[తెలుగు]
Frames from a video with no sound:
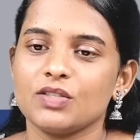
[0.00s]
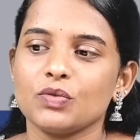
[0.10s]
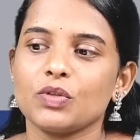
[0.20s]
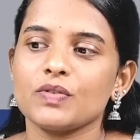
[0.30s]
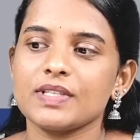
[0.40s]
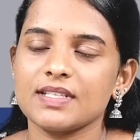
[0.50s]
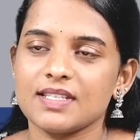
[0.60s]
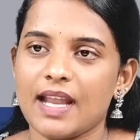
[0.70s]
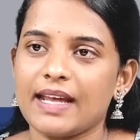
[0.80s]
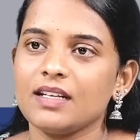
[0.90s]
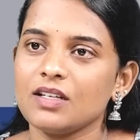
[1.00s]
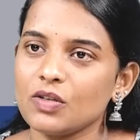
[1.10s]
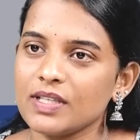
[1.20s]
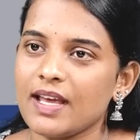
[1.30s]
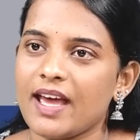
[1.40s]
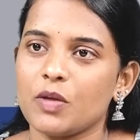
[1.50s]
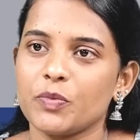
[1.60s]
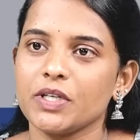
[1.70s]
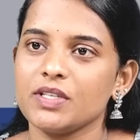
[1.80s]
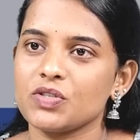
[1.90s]
టూ థౌజండ్ నైన్లో ఇది
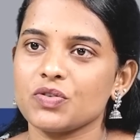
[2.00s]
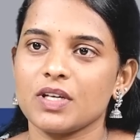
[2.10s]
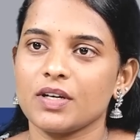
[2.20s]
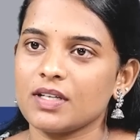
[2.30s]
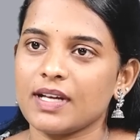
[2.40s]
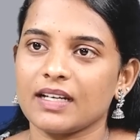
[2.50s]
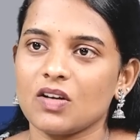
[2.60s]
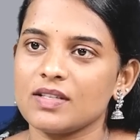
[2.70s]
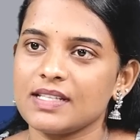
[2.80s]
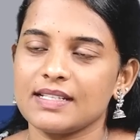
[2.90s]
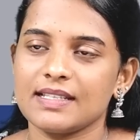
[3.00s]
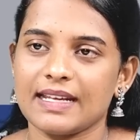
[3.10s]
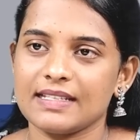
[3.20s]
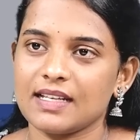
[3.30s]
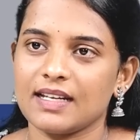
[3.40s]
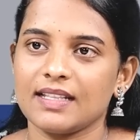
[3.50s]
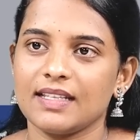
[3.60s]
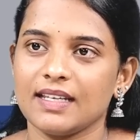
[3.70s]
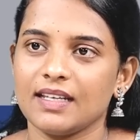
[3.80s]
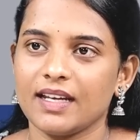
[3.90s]
హాలపూర్ ఇన్స్టిట్యూషన్ టెక్నాలజీ అండ్ సైన్స్
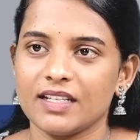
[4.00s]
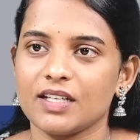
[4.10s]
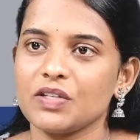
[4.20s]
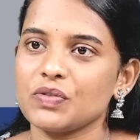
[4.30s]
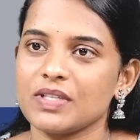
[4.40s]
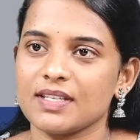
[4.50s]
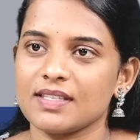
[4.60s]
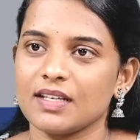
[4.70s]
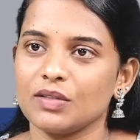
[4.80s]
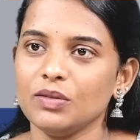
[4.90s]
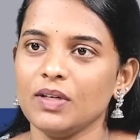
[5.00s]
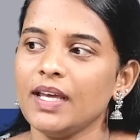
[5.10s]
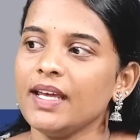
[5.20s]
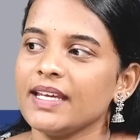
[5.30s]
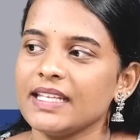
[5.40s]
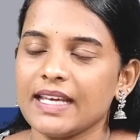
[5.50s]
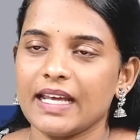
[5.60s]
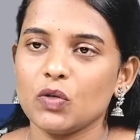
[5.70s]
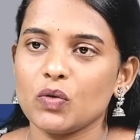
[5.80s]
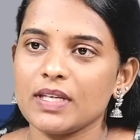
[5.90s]
అనేది ఇంట్రడ్యూస్ చేశారు ఇది
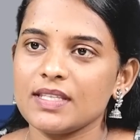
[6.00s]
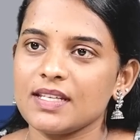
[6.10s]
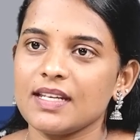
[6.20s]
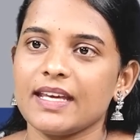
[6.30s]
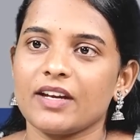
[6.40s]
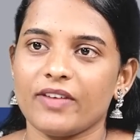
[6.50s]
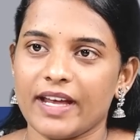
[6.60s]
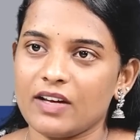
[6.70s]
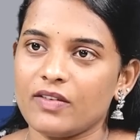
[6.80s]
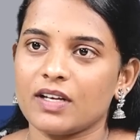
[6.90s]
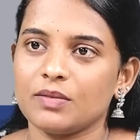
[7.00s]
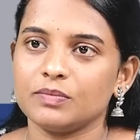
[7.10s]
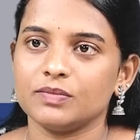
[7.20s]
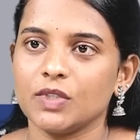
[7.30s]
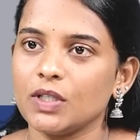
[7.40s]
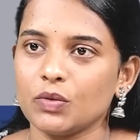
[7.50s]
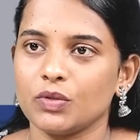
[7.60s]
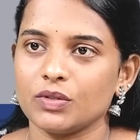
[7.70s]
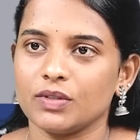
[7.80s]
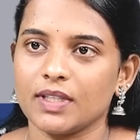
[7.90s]
ఏలూరు నుంచి నియర్ వేగవరంలో
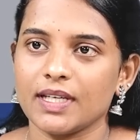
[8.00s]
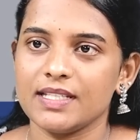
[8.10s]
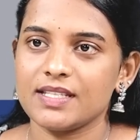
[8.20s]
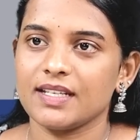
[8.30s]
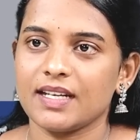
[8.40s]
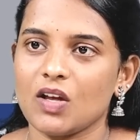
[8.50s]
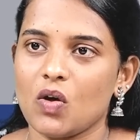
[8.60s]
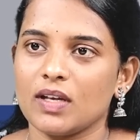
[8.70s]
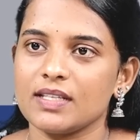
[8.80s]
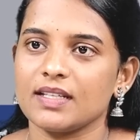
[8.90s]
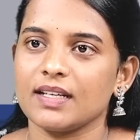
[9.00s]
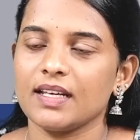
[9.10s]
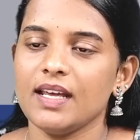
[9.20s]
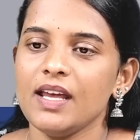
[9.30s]
ఉంటుంది ఇంజనీరింగ్ కాలేజ్ అనేది